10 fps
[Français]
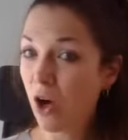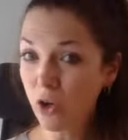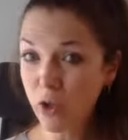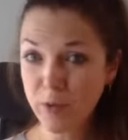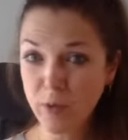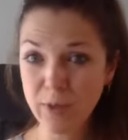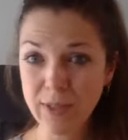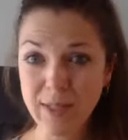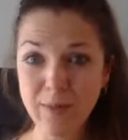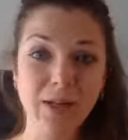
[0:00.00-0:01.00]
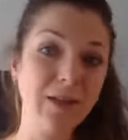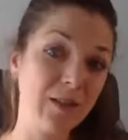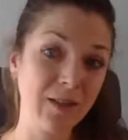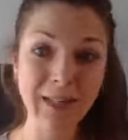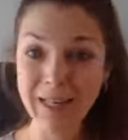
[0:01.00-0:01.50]
Autre option possible,
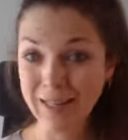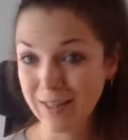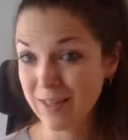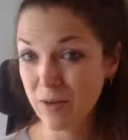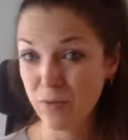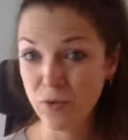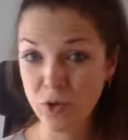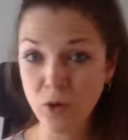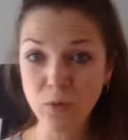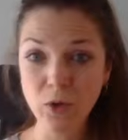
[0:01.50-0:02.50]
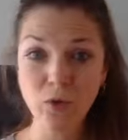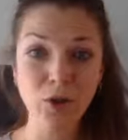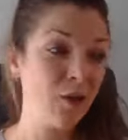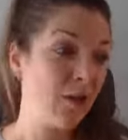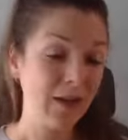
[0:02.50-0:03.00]
les infusions.
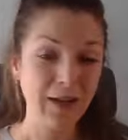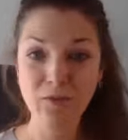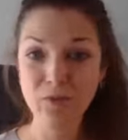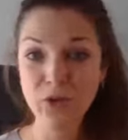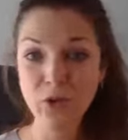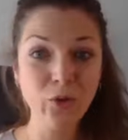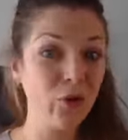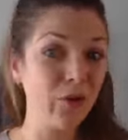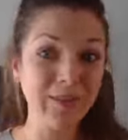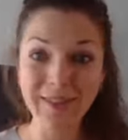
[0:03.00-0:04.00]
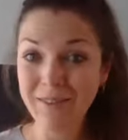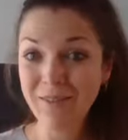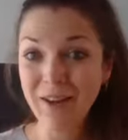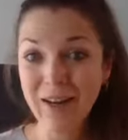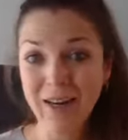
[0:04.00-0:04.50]
Donc, infusion de thé
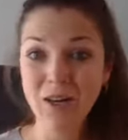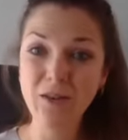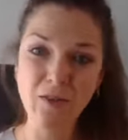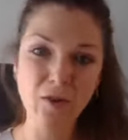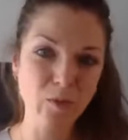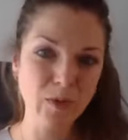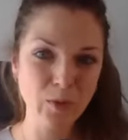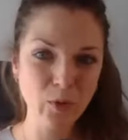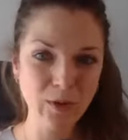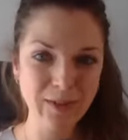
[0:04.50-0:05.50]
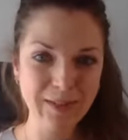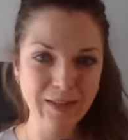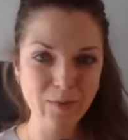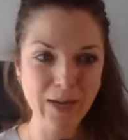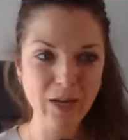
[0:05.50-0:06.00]
vert, là, il va y avoir un petit peu de
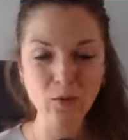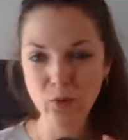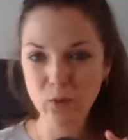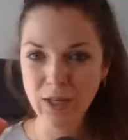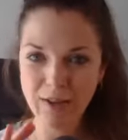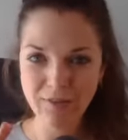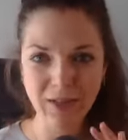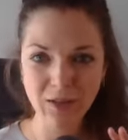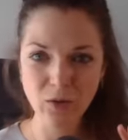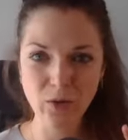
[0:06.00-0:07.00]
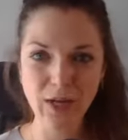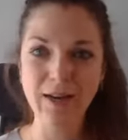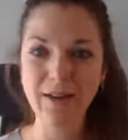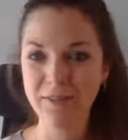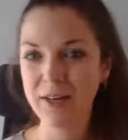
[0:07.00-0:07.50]
théine par contre, ou caféine, donc à